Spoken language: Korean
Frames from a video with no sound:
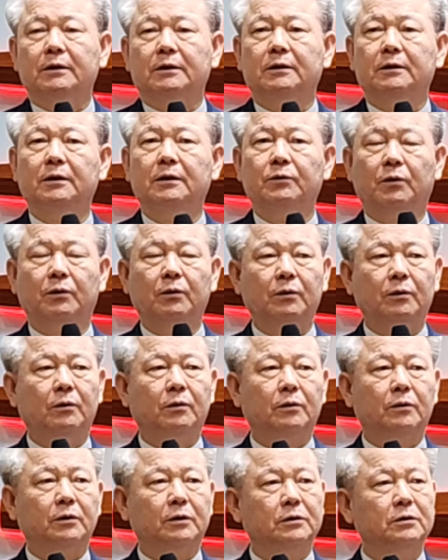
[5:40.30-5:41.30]
그리고
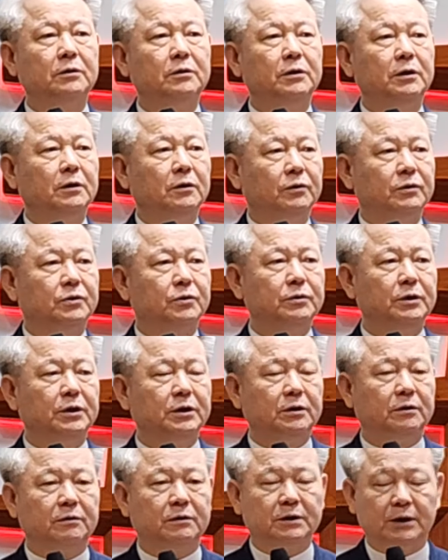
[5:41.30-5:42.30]
그들이
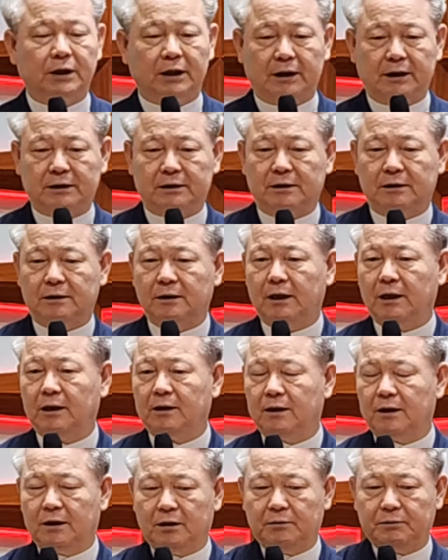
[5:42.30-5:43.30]
여전히 듣지 않았을 때
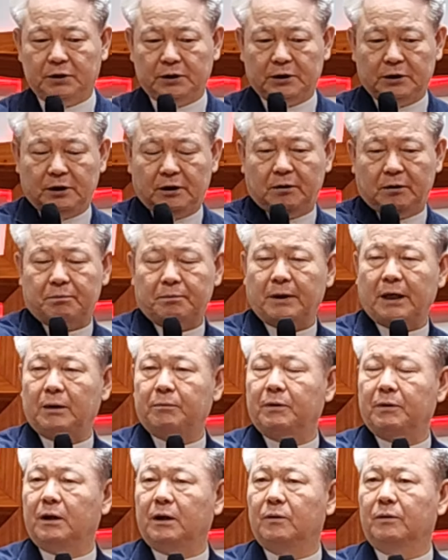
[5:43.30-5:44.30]
하나님은 이
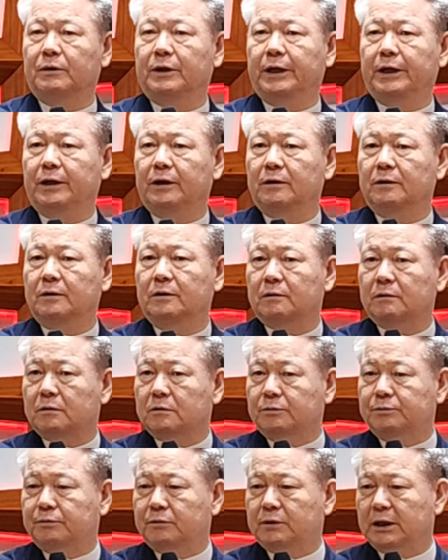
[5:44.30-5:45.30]
바벨론에 있는
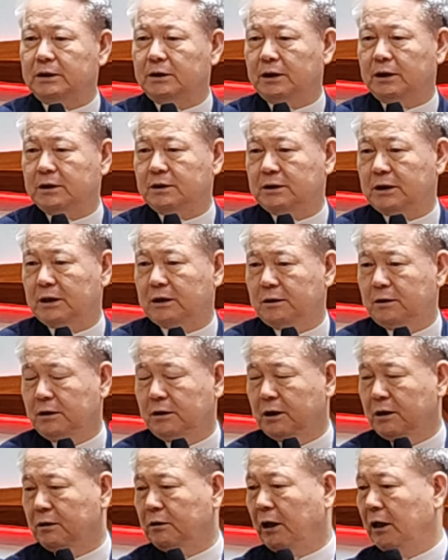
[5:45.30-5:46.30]
노부간네살을
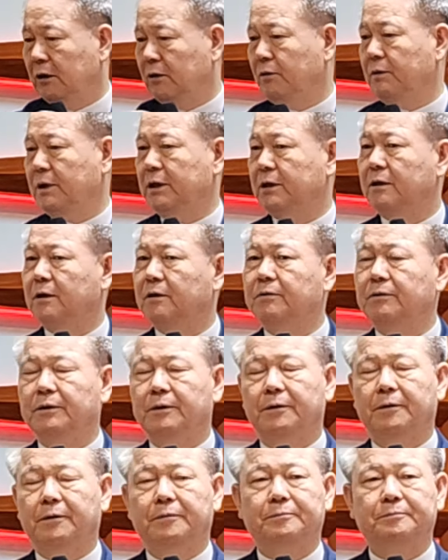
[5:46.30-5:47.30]

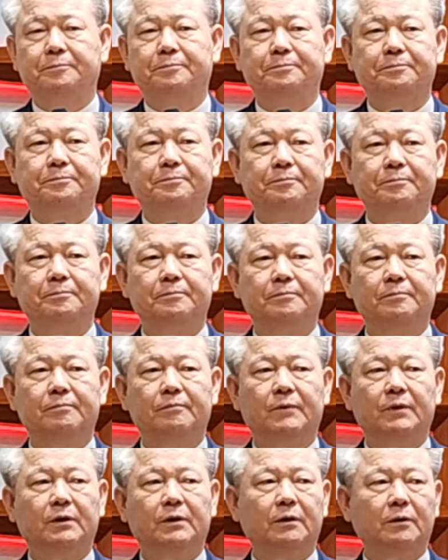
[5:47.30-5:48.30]
데려왔다고요.
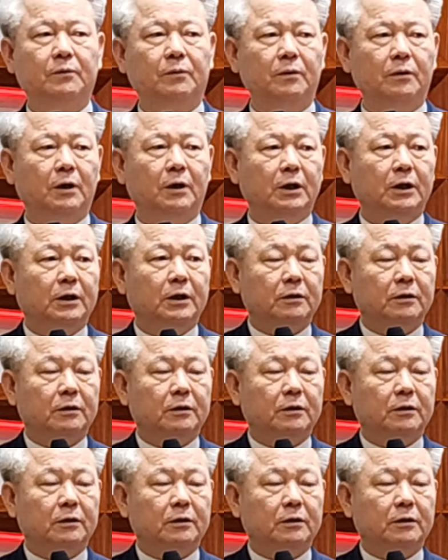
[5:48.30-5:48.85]
그리고